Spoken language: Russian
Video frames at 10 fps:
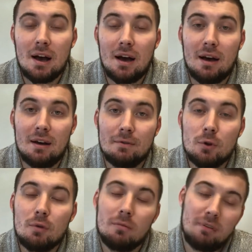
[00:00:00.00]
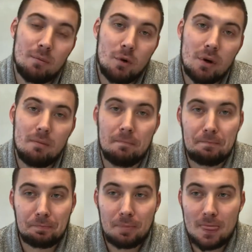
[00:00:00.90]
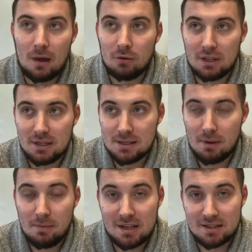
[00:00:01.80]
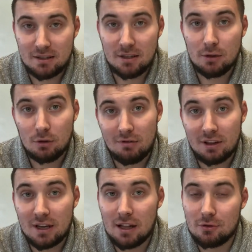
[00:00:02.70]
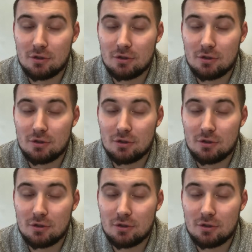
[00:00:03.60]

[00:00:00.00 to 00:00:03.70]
Ну, во многом а он этим обязан и Луи Вангалу,